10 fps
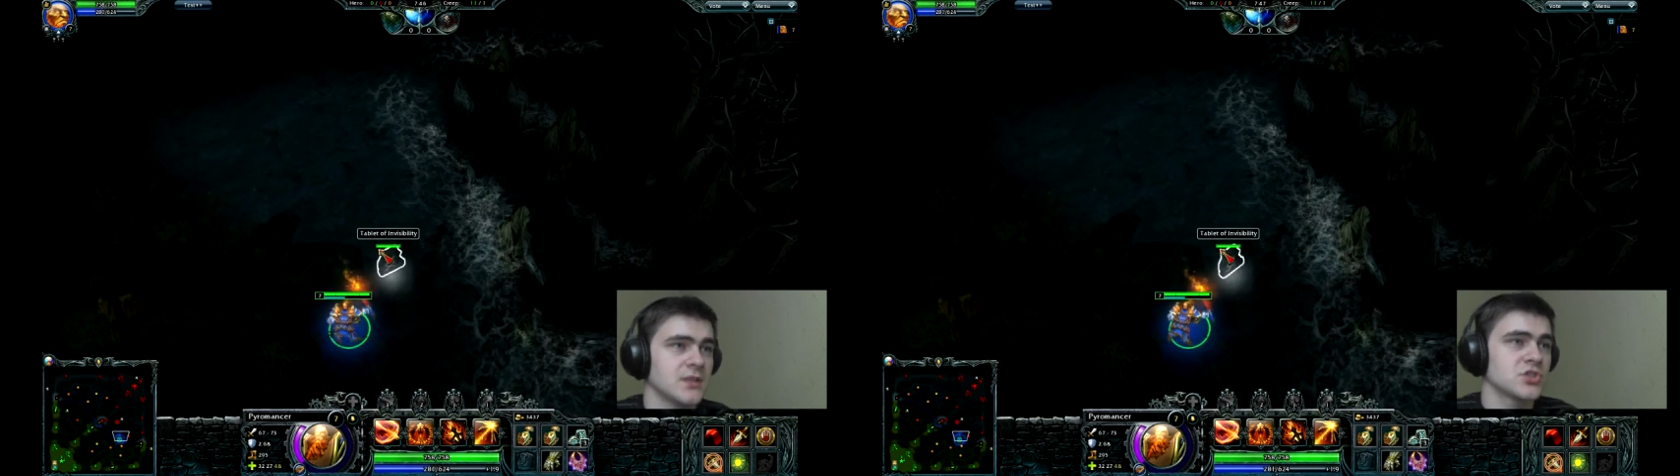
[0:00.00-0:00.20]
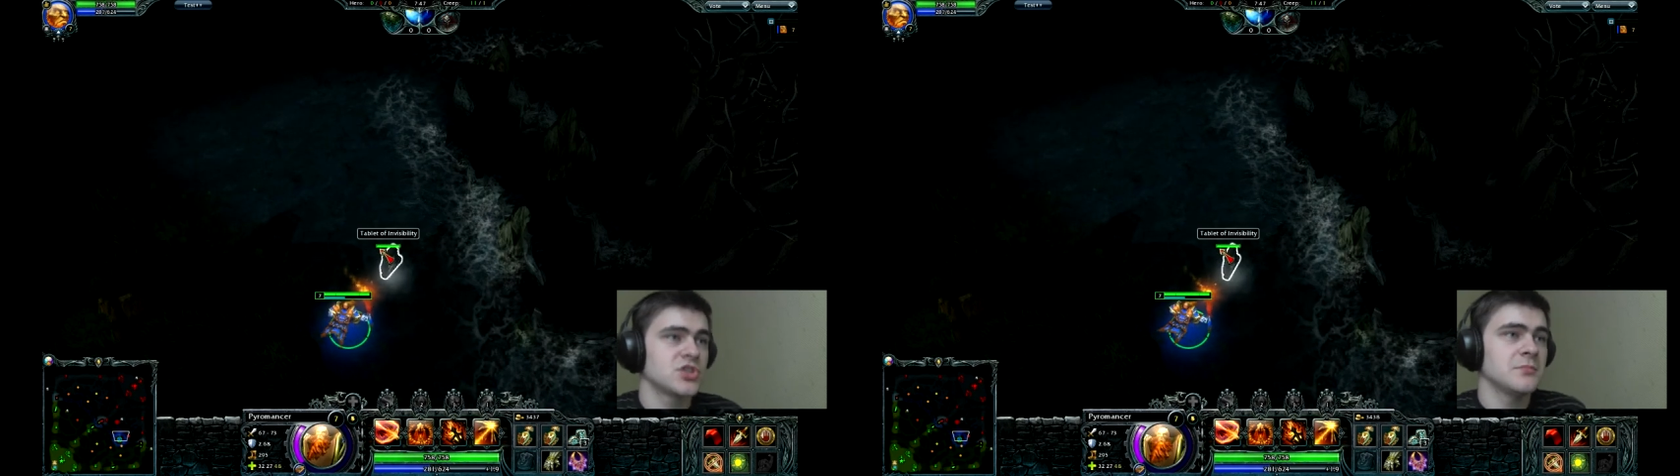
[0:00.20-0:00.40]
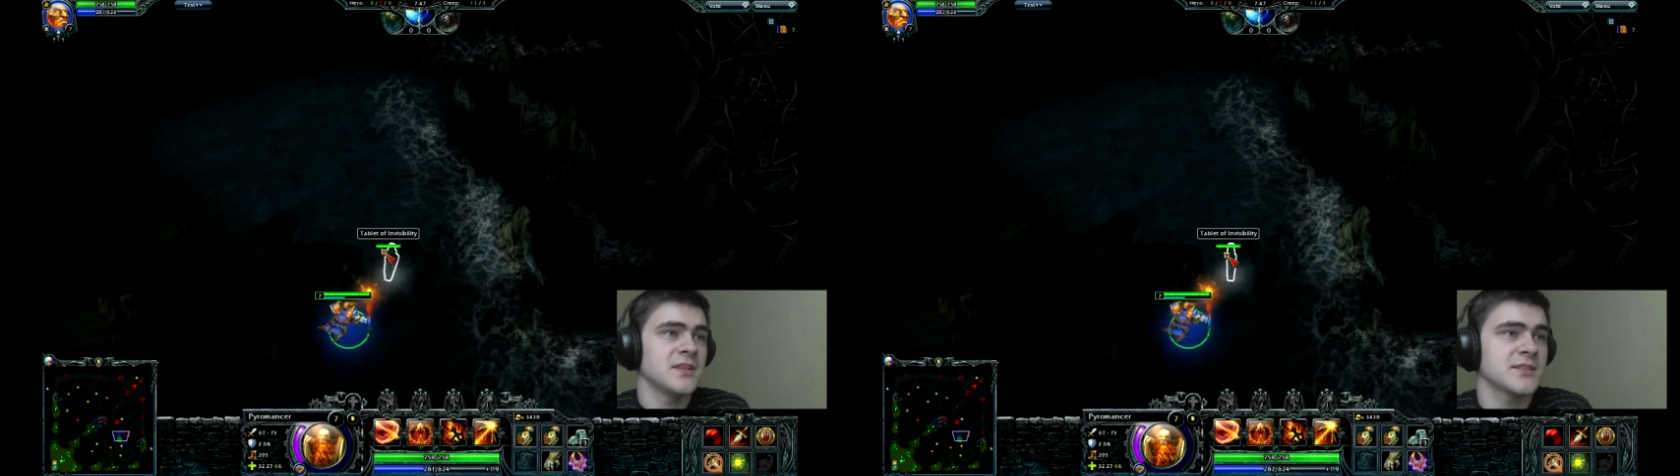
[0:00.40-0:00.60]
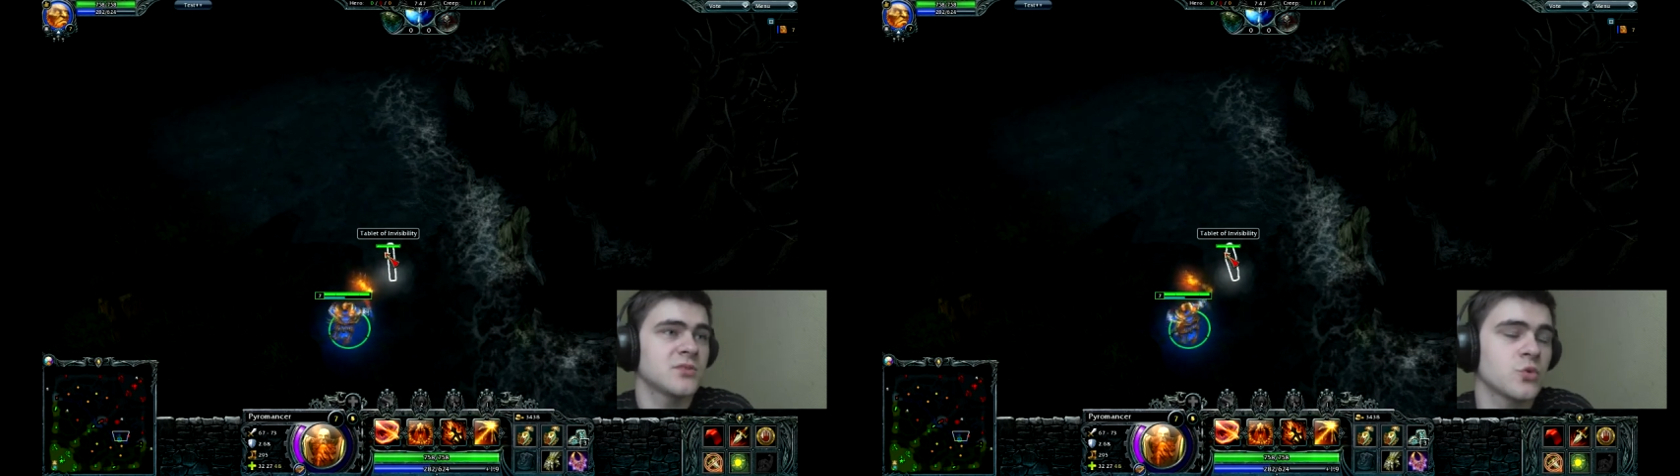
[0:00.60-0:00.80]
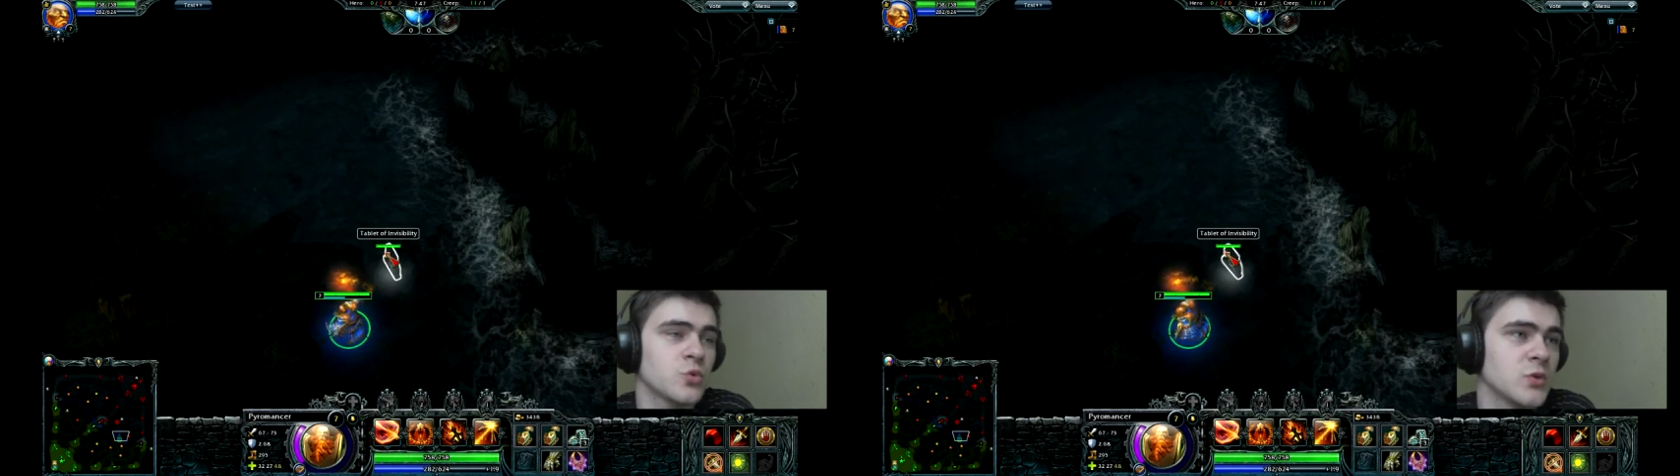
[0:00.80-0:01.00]
Czym
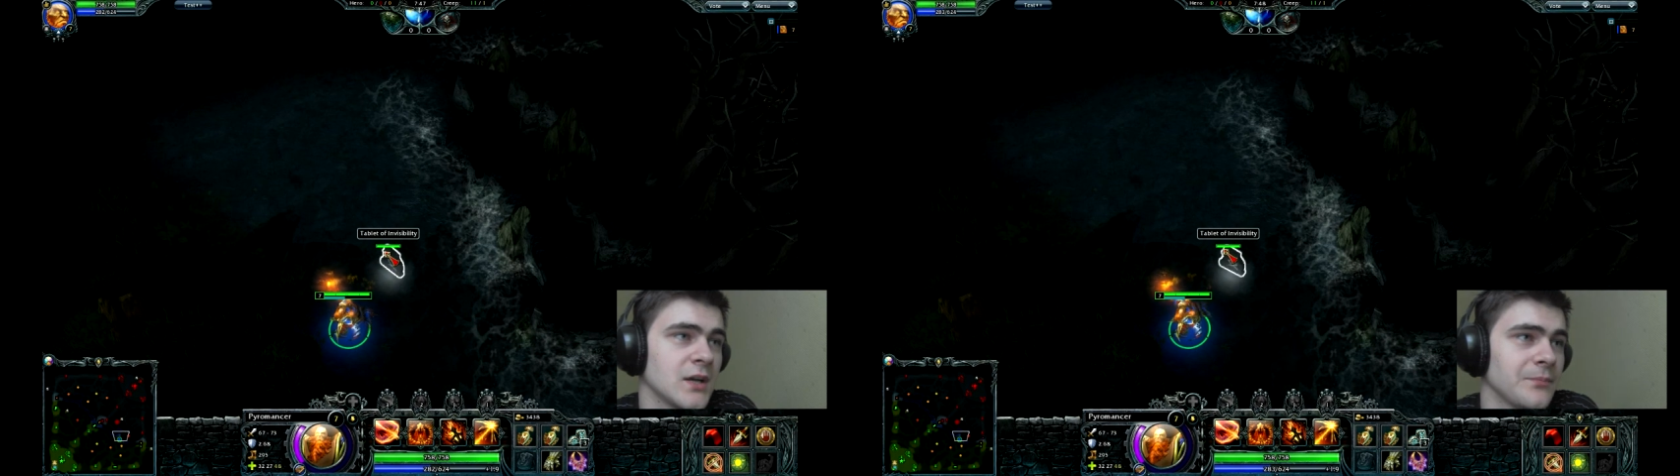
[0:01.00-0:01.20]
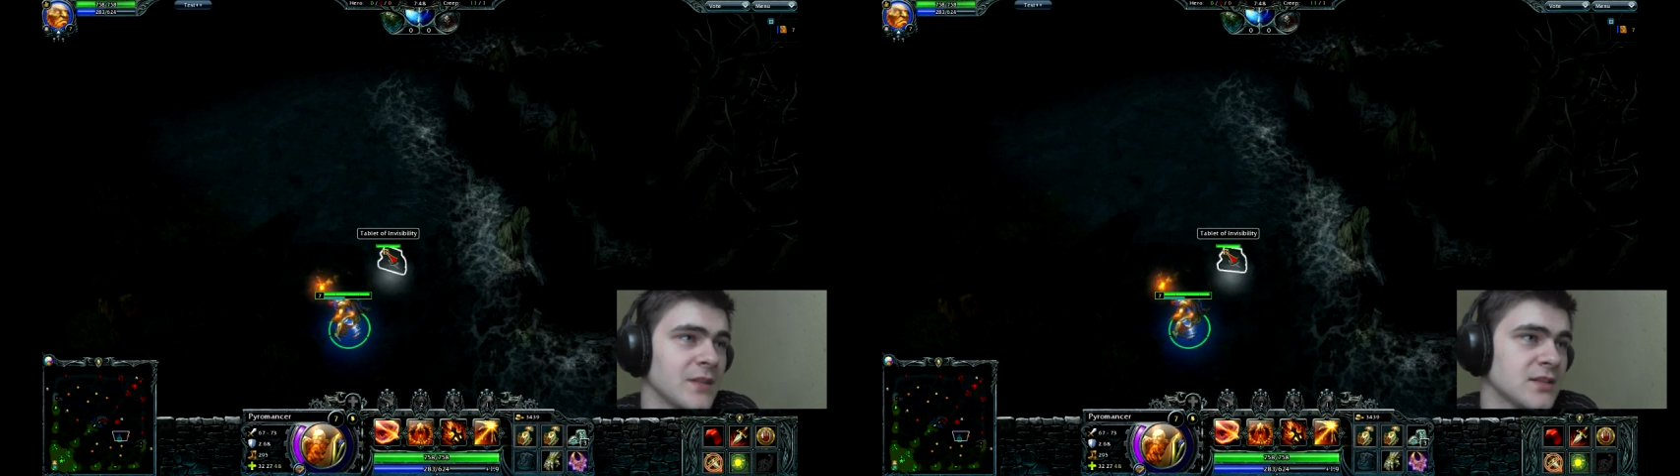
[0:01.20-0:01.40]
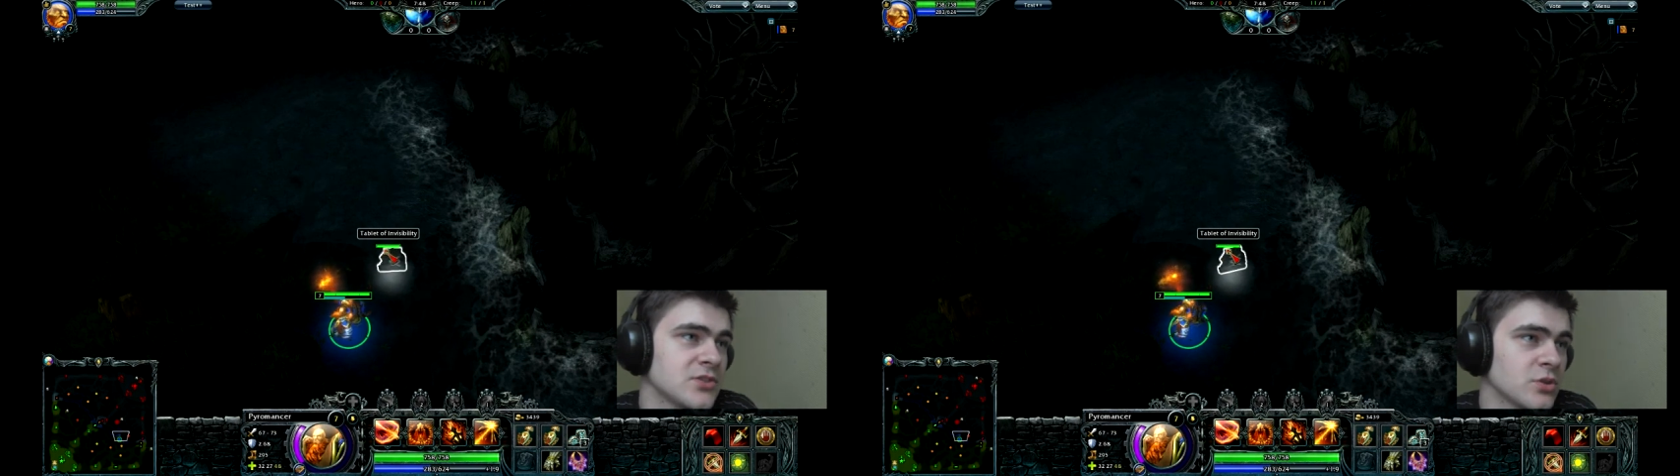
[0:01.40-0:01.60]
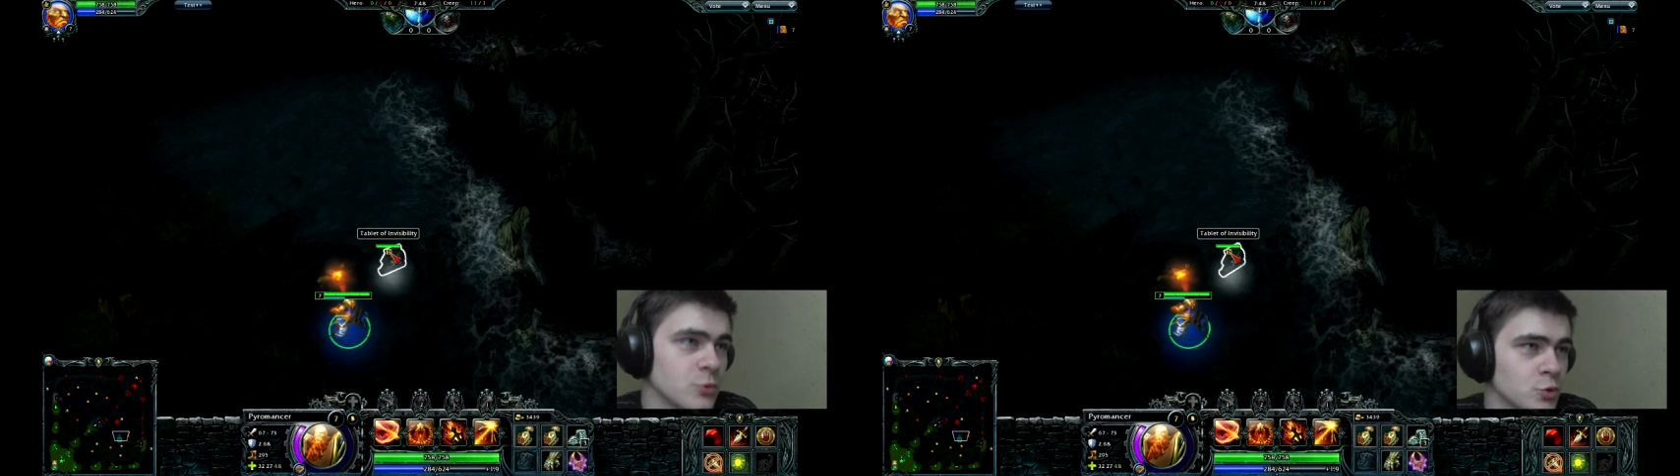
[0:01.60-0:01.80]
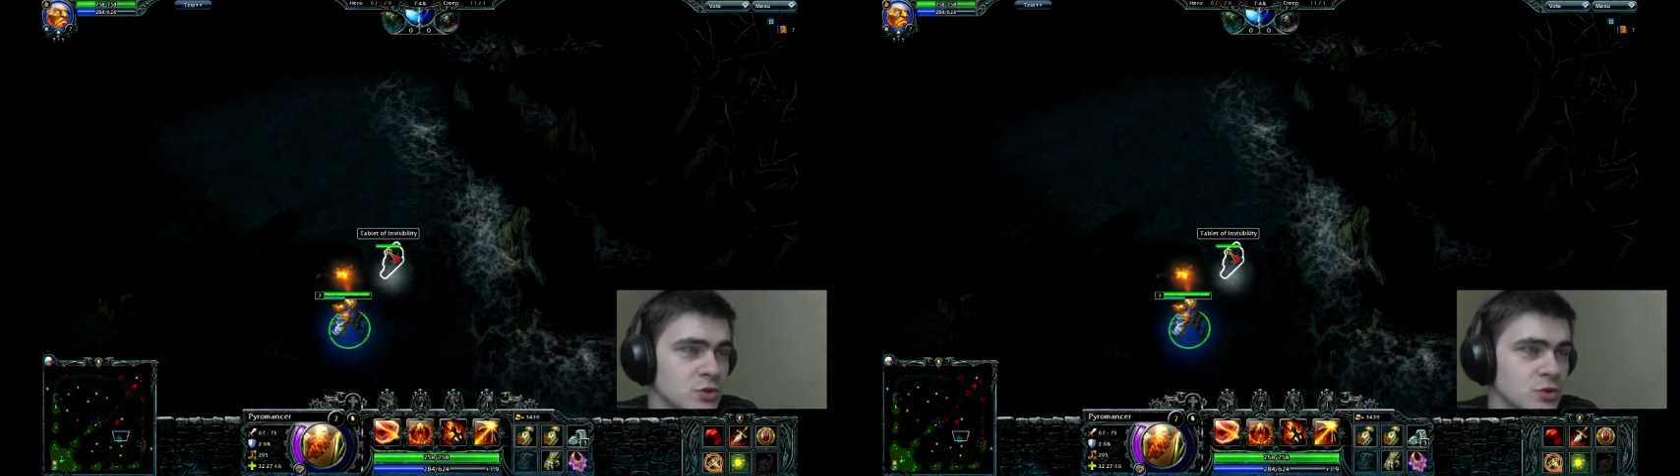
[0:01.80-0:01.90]
jest runa? Są